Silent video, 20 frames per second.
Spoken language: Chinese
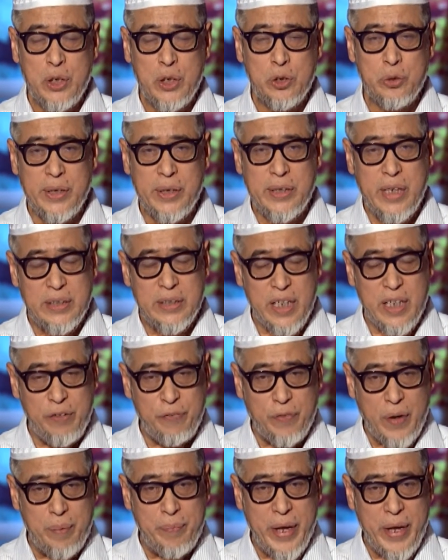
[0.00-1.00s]
所以，在这
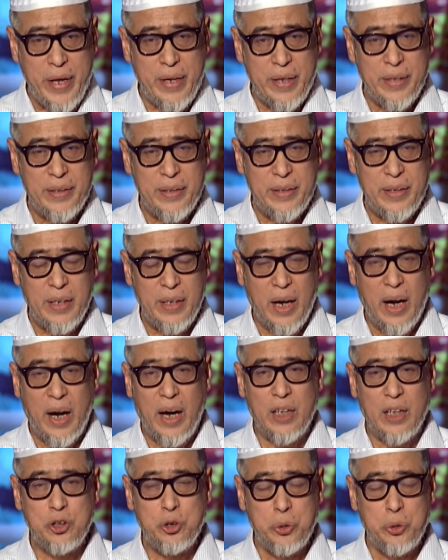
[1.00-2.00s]
方面，
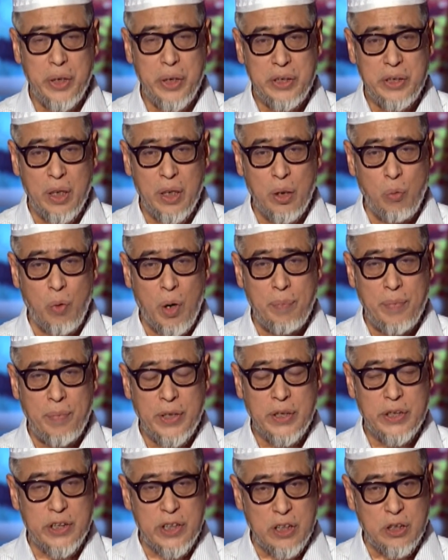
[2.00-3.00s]
啊，决定了我
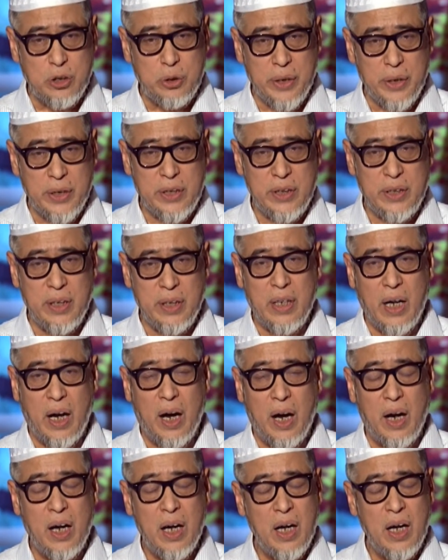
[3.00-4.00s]
们正确的信
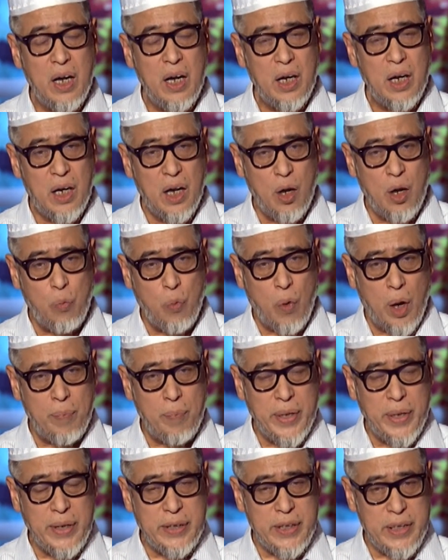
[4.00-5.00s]
仰。和我
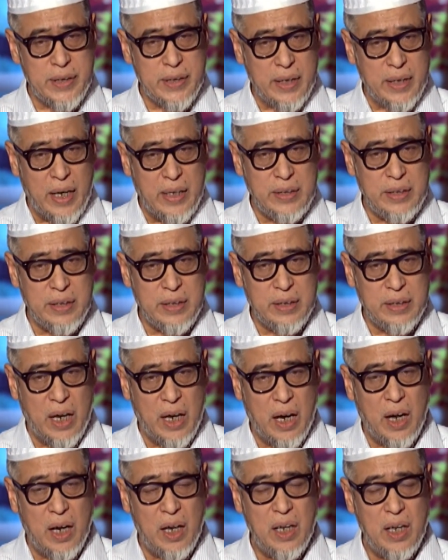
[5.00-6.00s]
们伊斯兰信
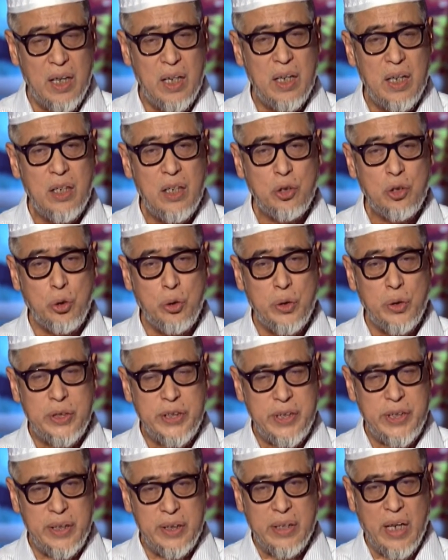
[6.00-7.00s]
仰与
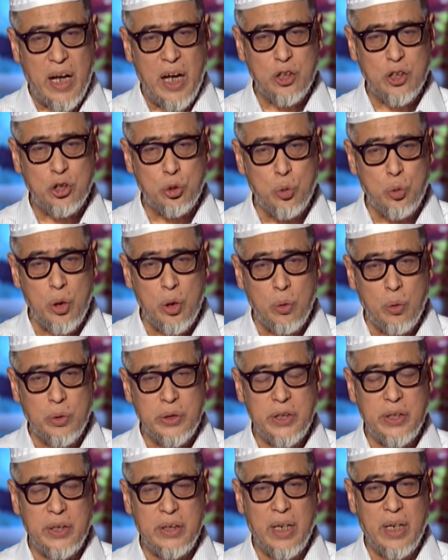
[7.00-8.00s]
其他所有
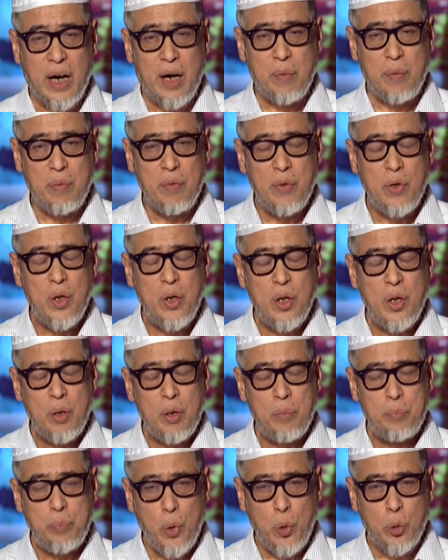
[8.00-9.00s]
信仰
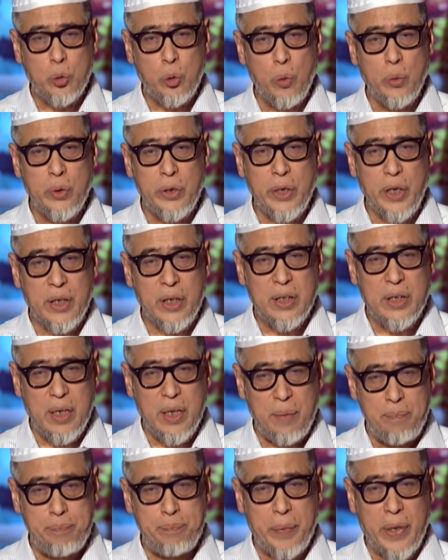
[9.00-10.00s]
不同的
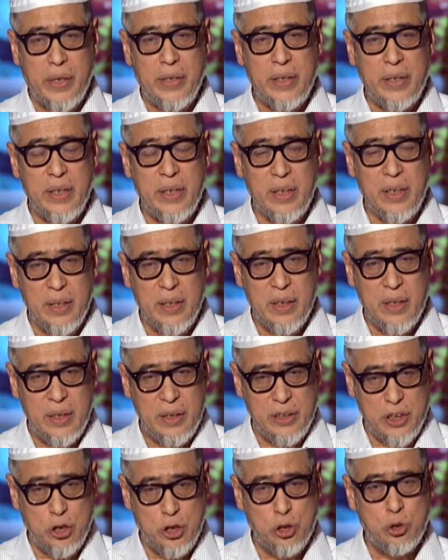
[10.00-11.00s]
根本的
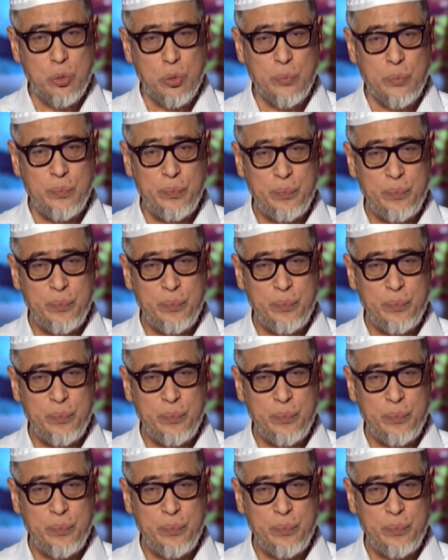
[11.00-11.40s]
因素，